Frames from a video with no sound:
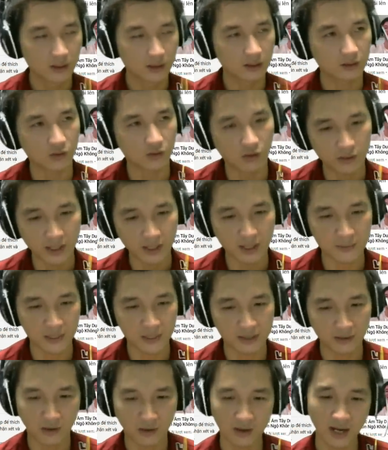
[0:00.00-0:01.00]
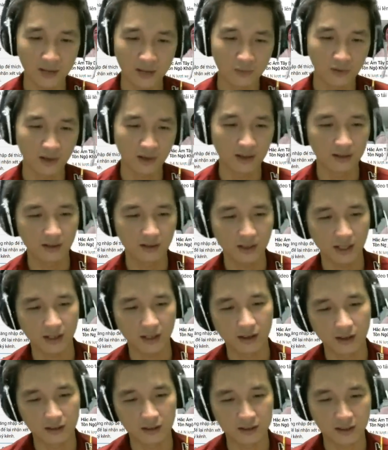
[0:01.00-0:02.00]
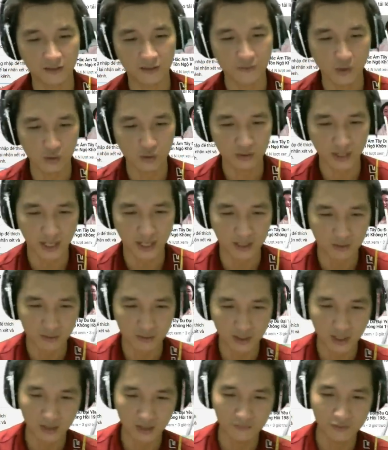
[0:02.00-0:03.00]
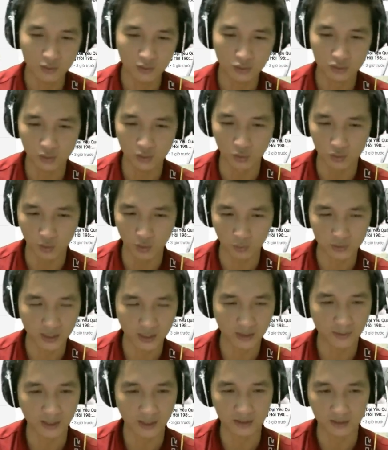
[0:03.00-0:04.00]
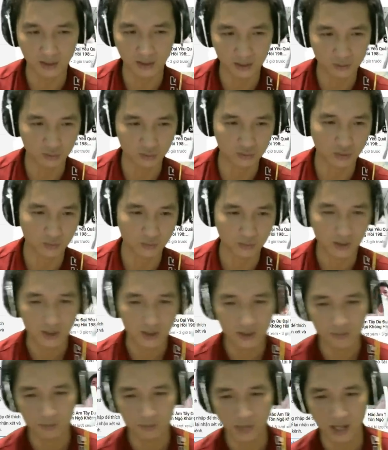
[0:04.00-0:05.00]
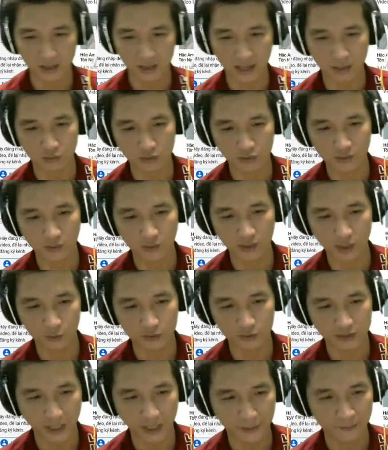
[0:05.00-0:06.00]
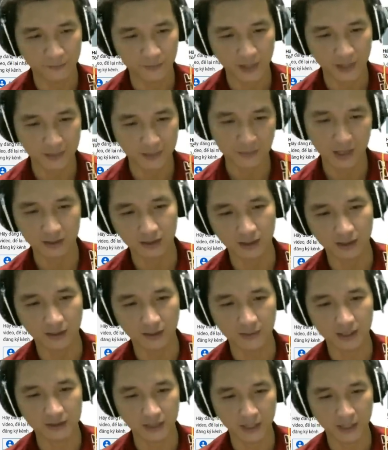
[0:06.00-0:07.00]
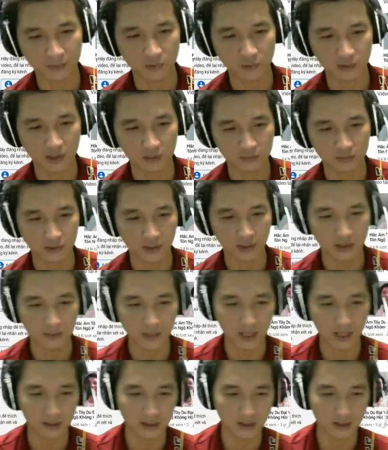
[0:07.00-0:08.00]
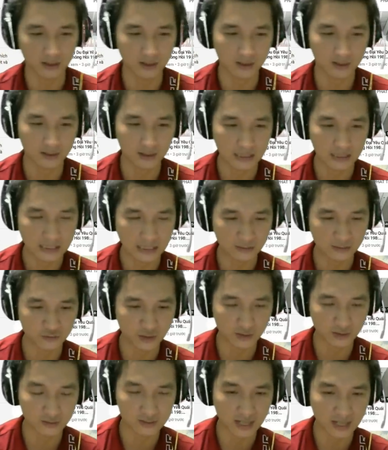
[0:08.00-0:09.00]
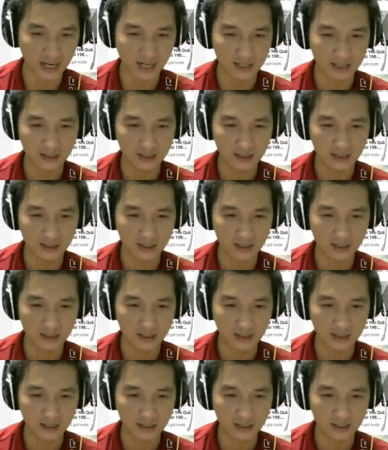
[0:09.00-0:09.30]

có nghĩa là mình nói lại một lần nữa này, những cái video này có nghĩa là video thủ tục nhé, các bạn nhớ là thủ tục. Bạn nào có nhu cầu xem, thắc mắc thì các bạn xem, còn không thì các bạn đợi đến khi nào chuyện nó ra.